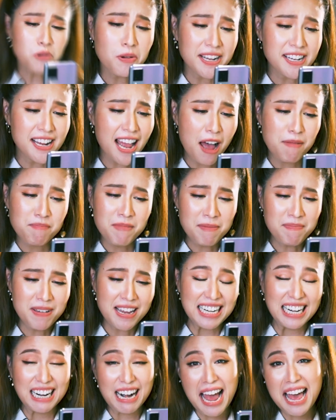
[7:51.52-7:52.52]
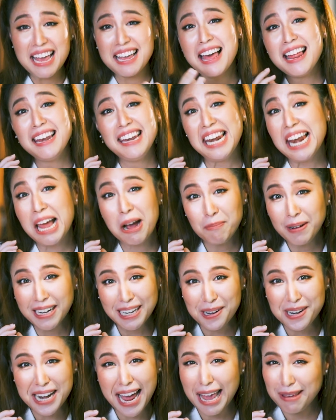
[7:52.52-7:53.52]
สวยงามไม่เหมือนใครแล้วมัน
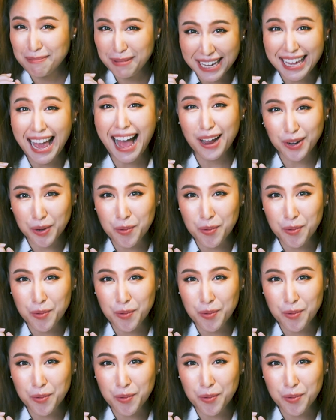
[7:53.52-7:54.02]
ก็ถ่ายไม่ยาก